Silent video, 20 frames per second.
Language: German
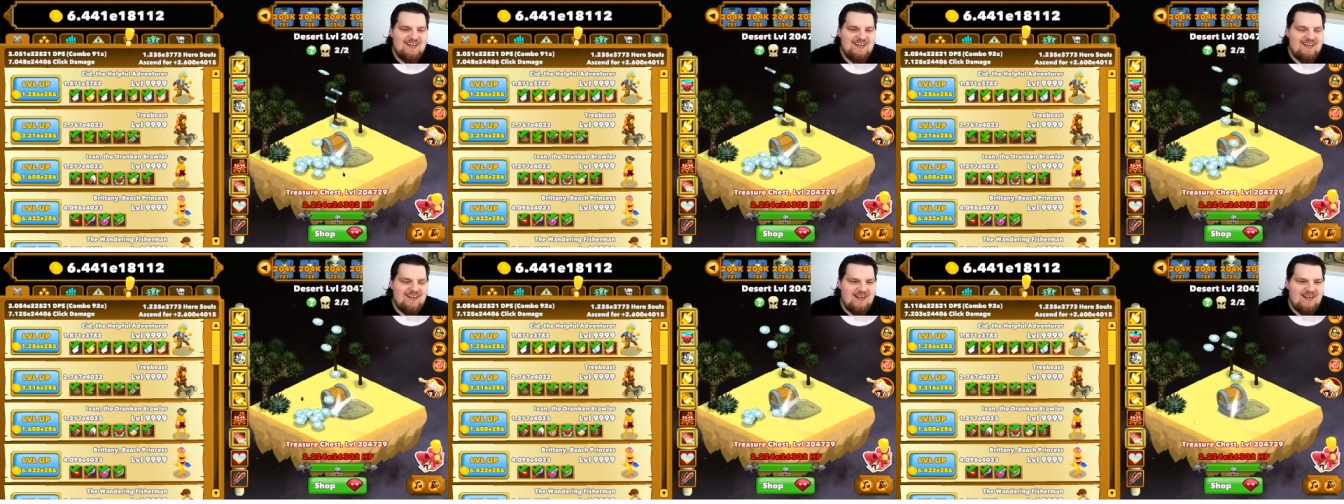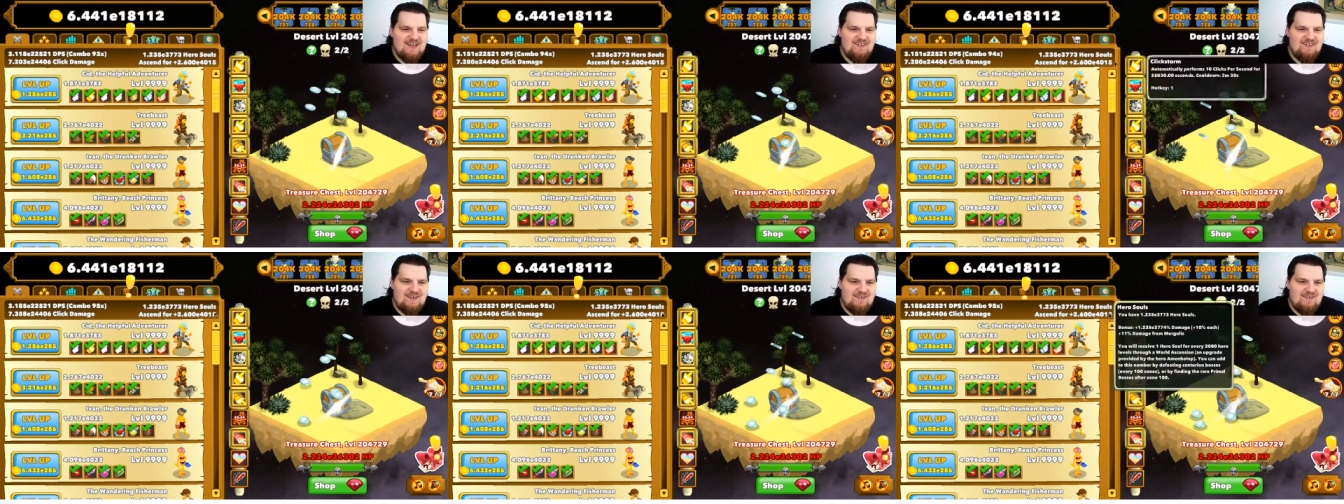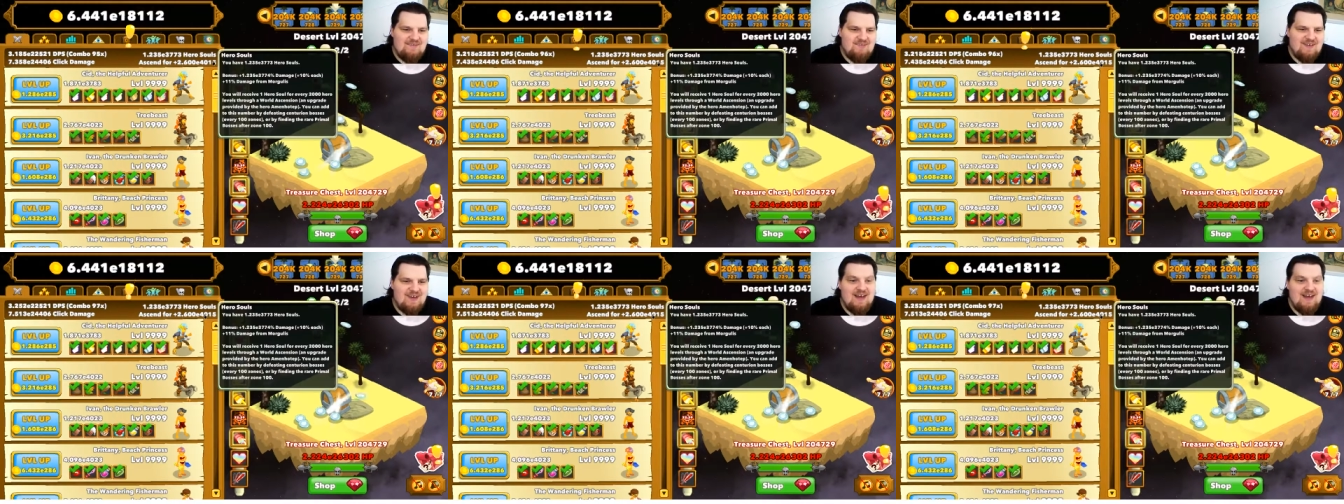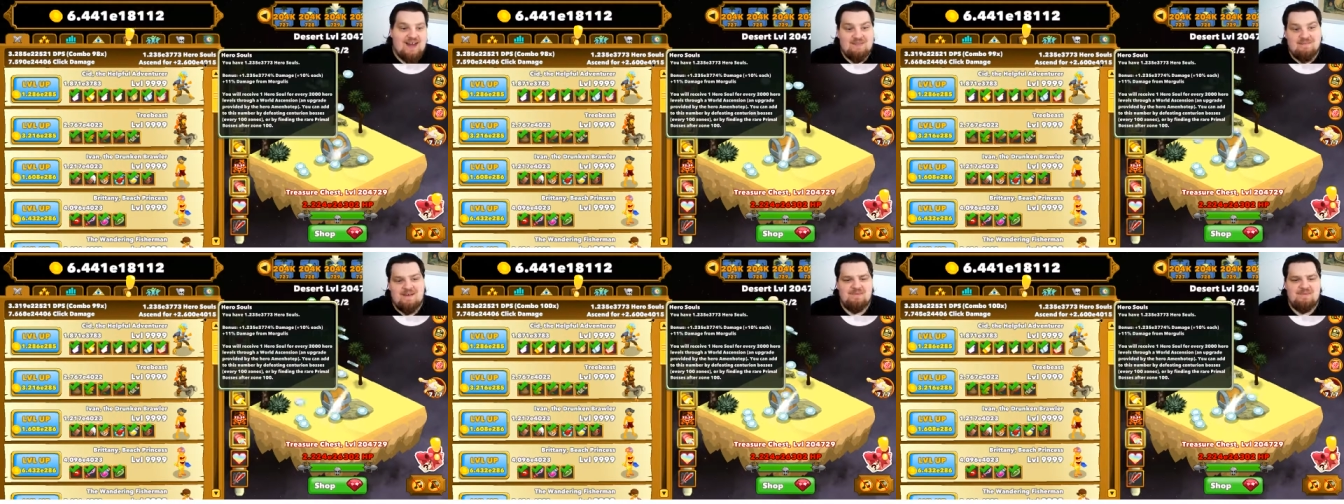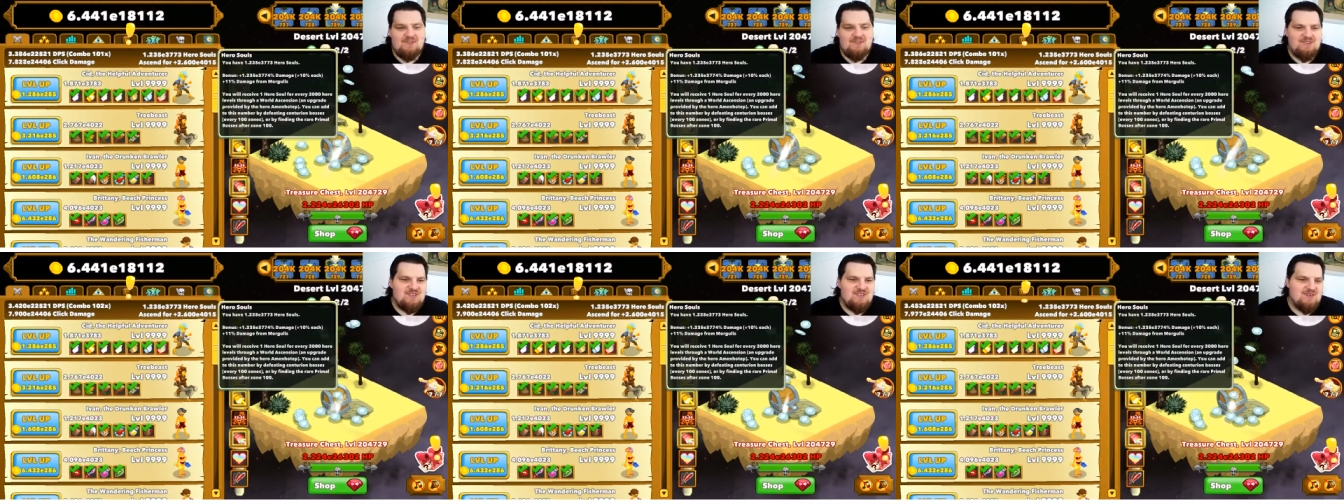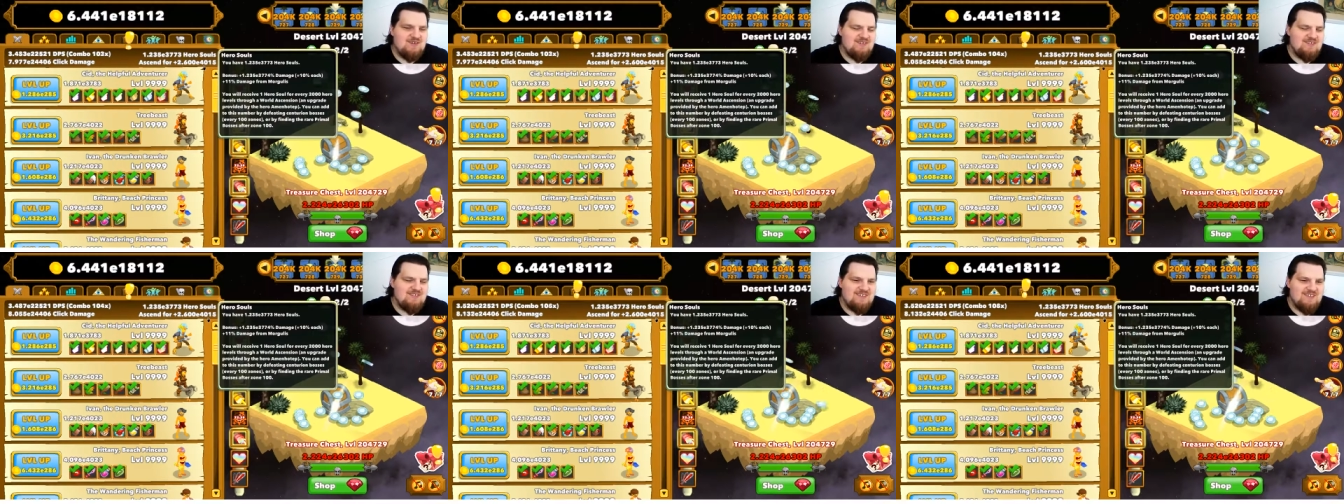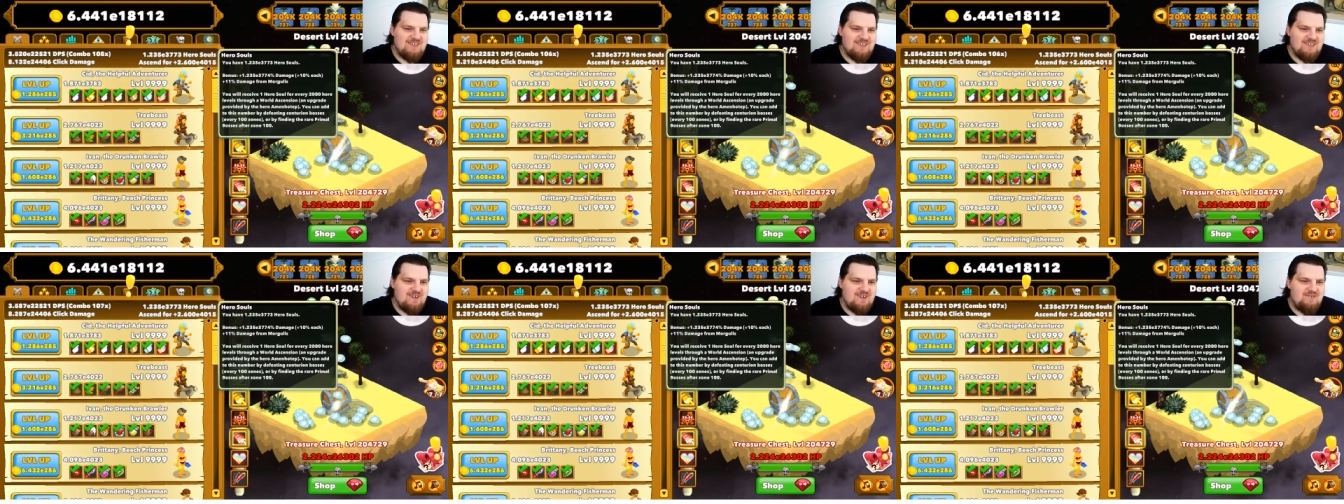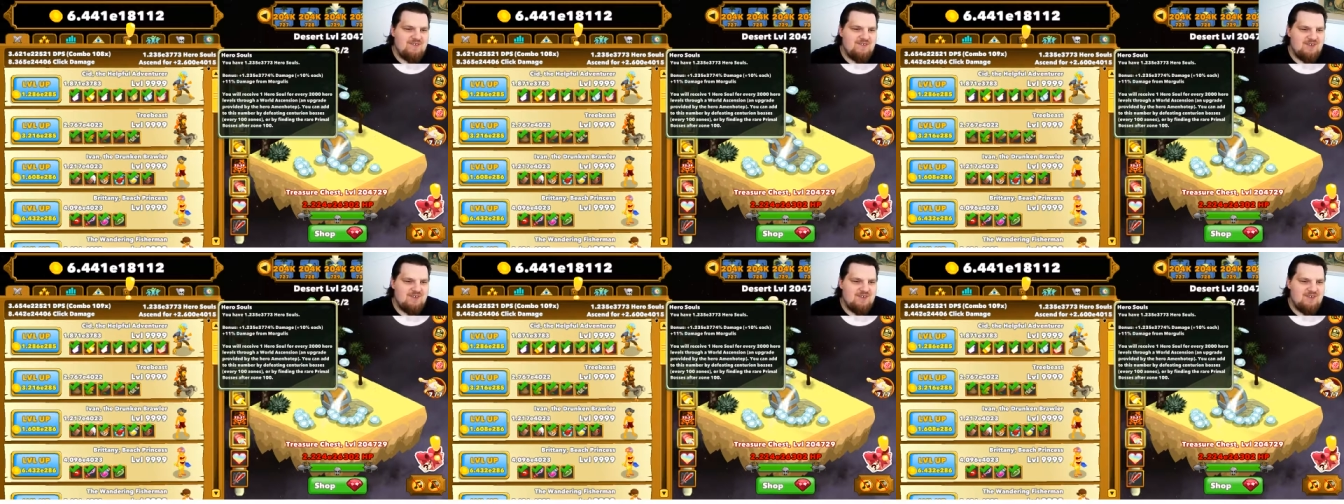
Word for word: äh, wir haben es gerade mal bis 4000 geschafft.